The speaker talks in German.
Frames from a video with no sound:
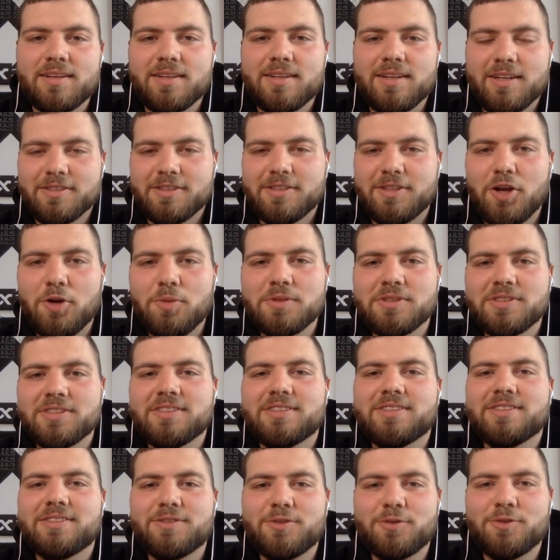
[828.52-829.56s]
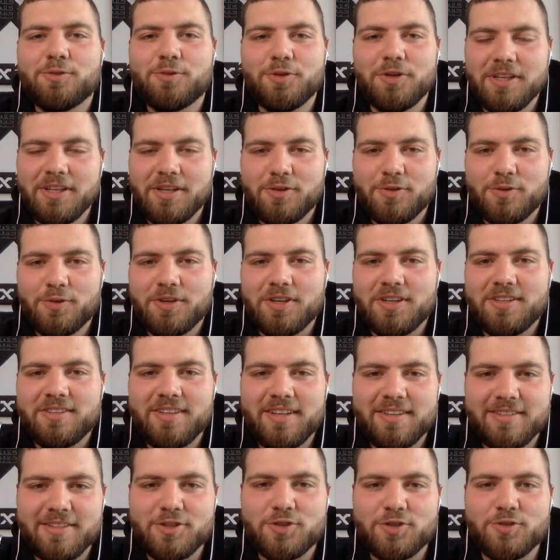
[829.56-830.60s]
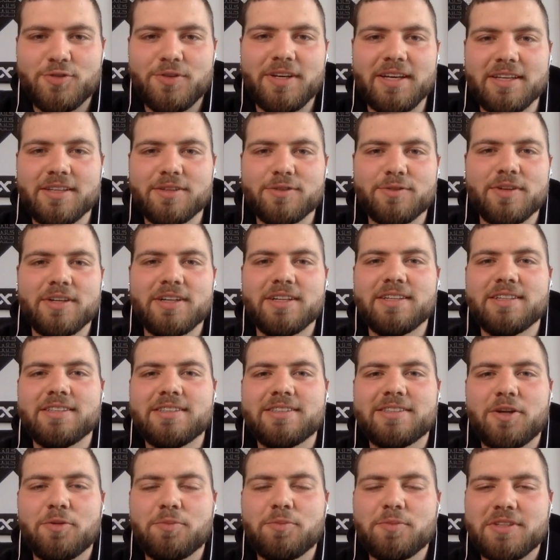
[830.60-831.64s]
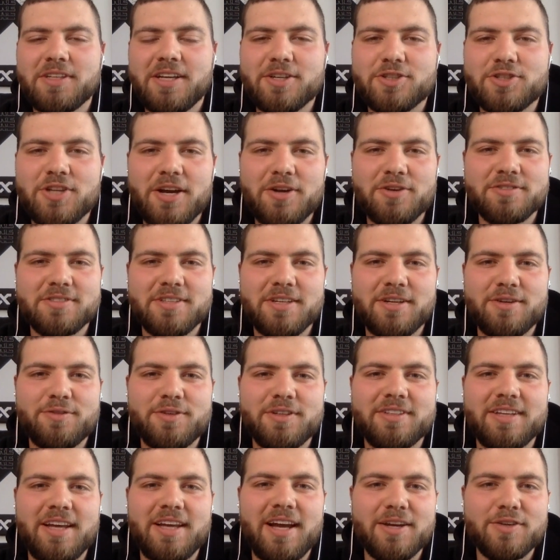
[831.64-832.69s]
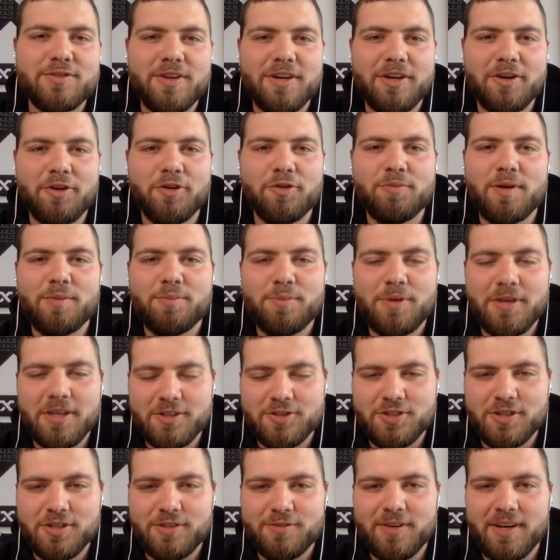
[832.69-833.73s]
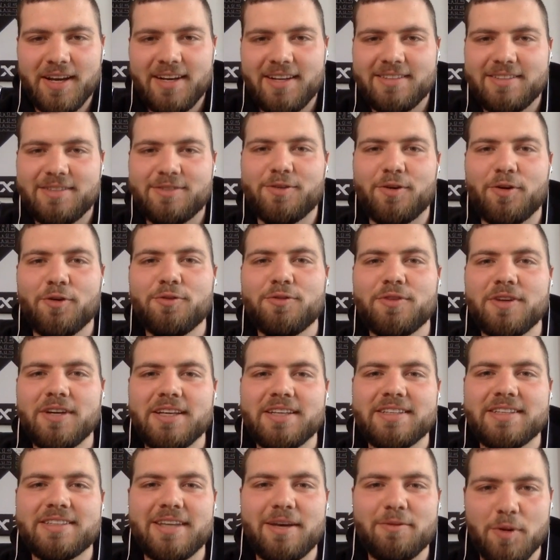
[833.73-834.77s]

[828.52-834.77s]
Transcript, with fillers: Also ich glaube, es ist für ihn jetzt wirklich sehr, sehr schwierig, weil ich glaube, mit der Entscheidung seiner Vertragsverlängerung bei PSG war relativ auffällig.